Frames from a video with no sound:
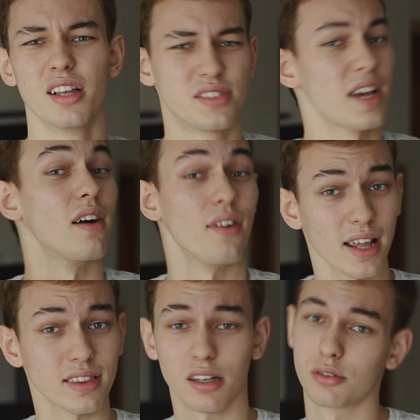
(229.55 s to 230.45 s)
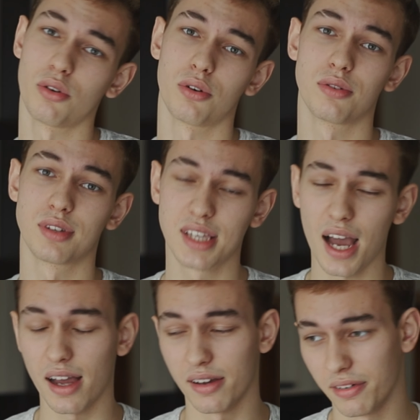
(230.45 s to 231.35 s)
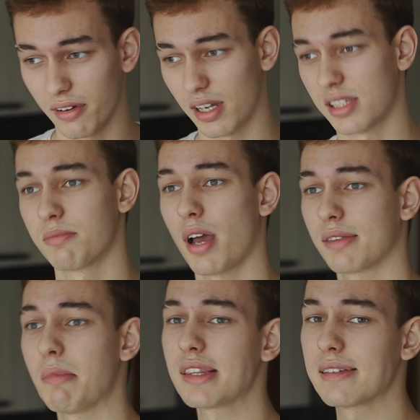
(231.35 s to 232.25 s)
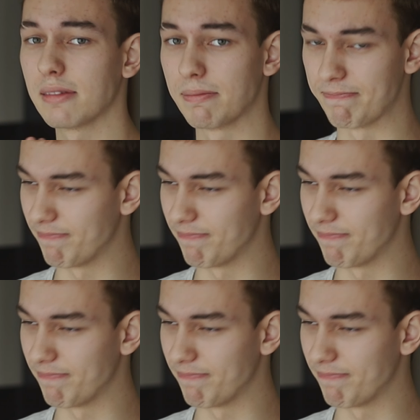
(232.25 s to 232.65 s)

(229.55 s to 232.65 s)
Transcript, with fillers: Все говорят так, но я для себя отметил